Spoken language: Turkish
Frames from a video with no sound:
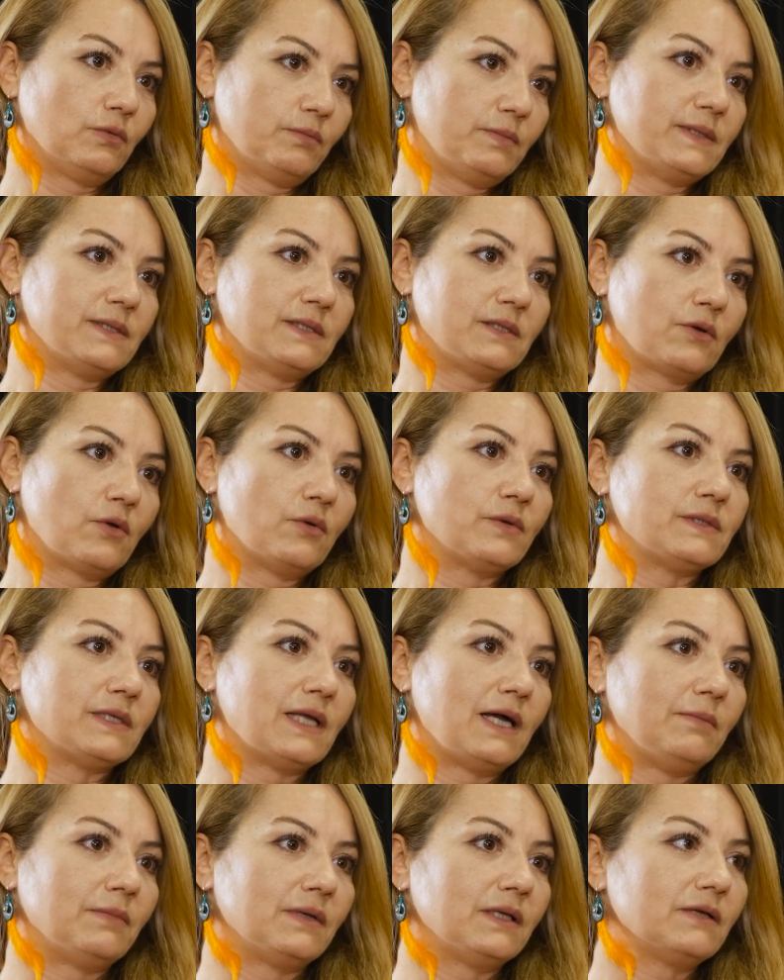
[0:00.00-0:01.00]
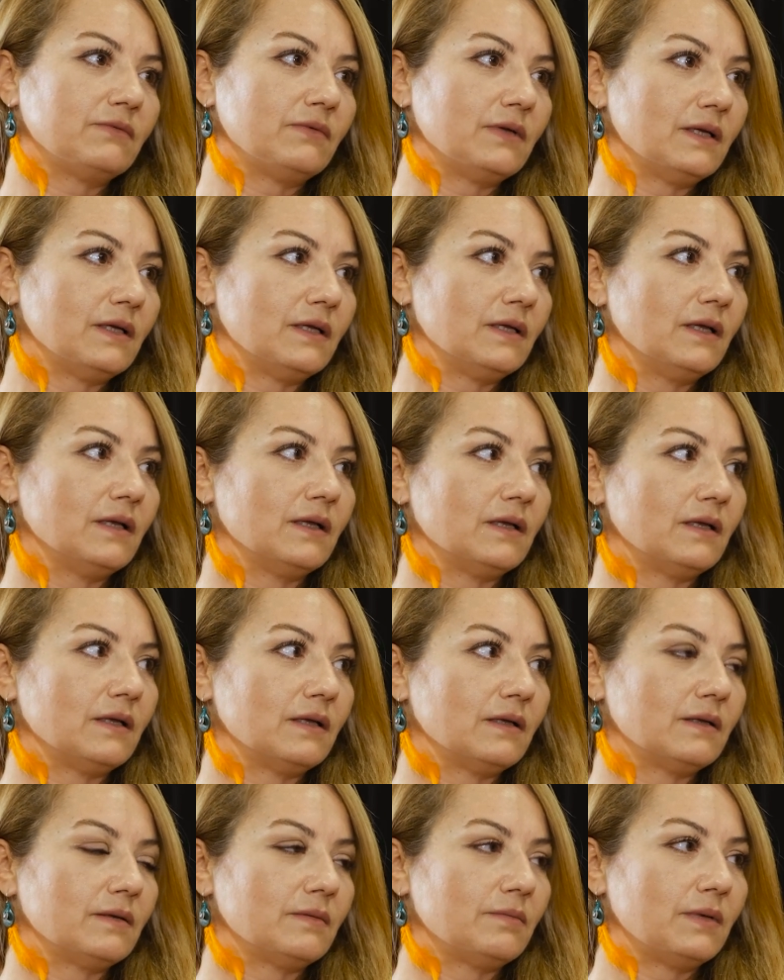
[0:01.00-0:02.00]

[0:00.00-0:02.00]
biz gözlemledik ve e,